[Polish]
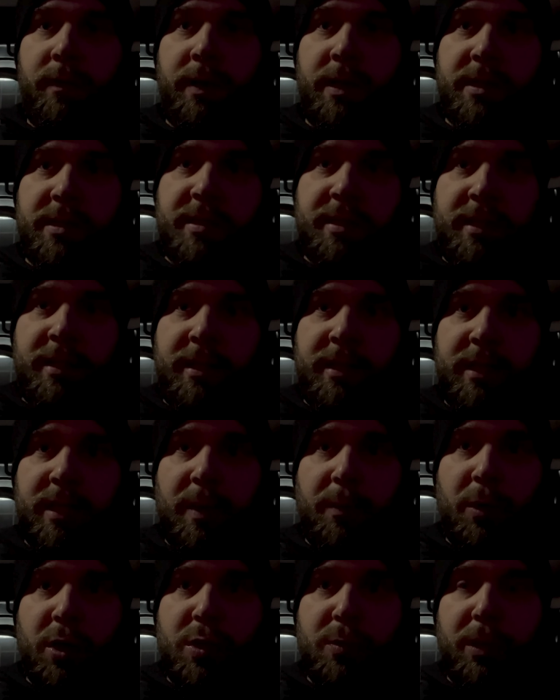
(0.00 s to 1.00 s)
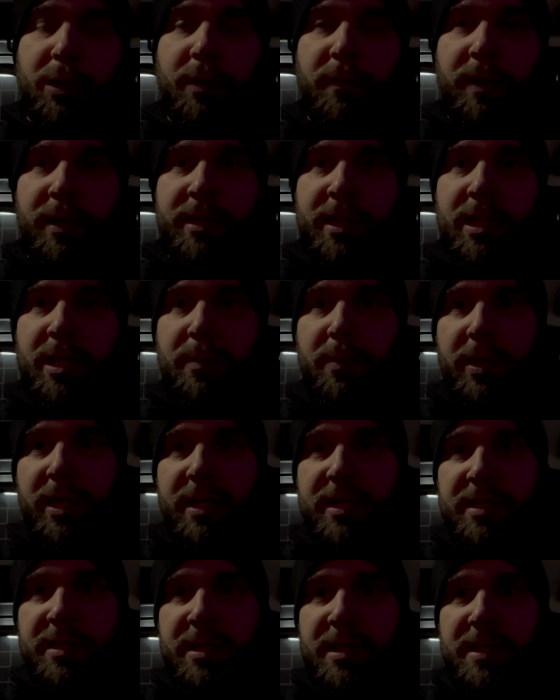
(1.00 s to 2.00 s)
Więc y, ta moc ładowania niby
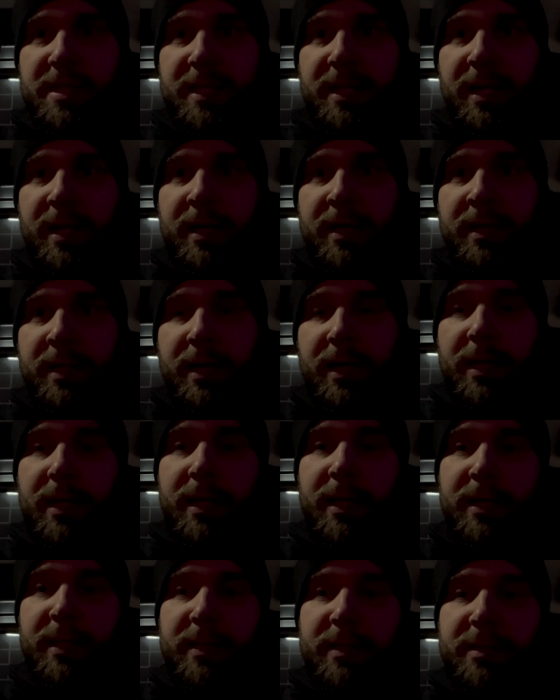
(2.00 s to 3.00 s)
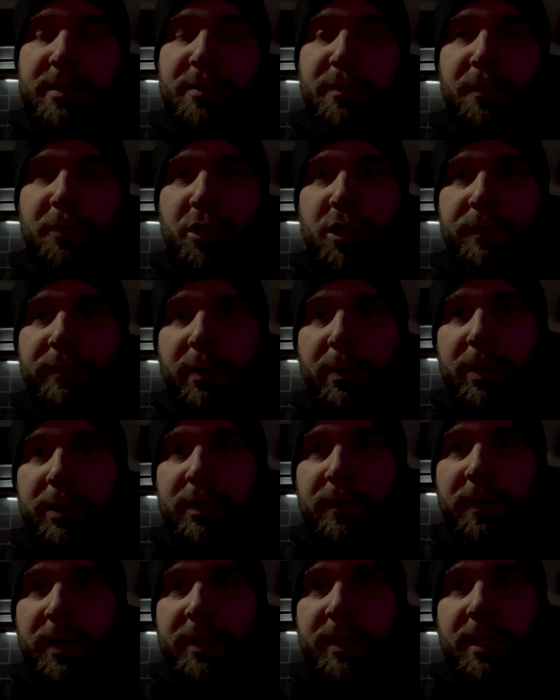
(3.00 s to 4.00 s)
jest niska, ale znów krzywa
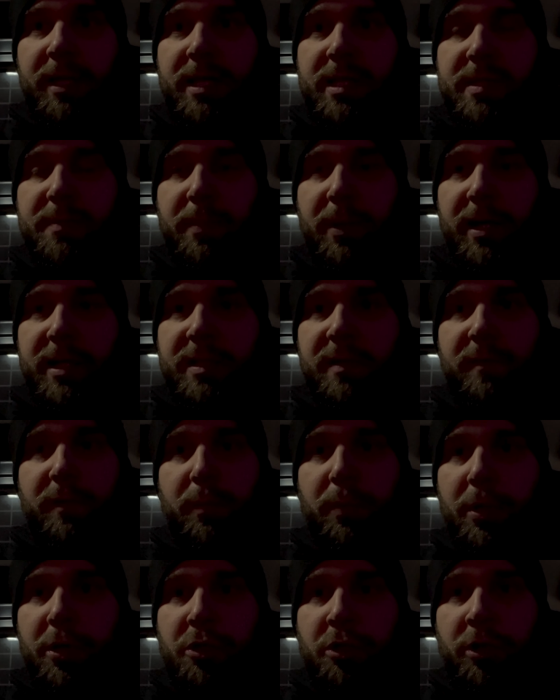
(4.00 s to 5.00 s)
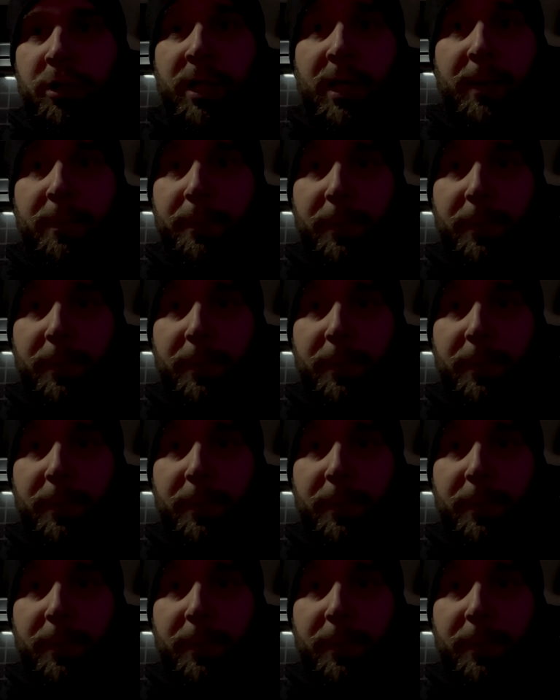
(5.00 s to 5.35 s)
ładowania jest bardzo wypłaszczona,